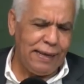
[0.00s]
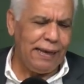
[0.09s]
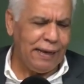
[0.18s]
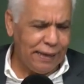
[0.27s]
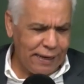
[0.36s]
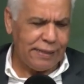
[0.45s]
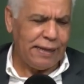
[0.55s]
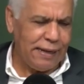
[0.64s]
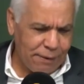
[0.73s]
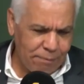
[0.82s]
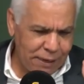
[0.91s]
حكيت
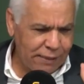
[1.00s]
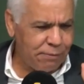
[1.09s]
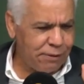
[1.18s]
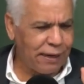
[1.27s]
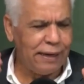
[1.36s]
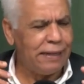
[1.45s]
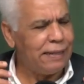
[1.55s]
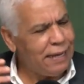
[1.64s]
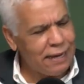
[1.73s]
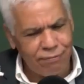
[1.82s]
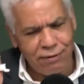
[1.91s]
انا عملت مداخلات
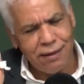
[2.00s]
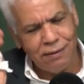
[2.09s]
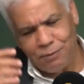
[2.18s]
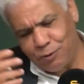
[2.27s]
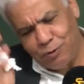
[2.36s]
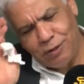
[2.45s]
يكفي الموضوع هذا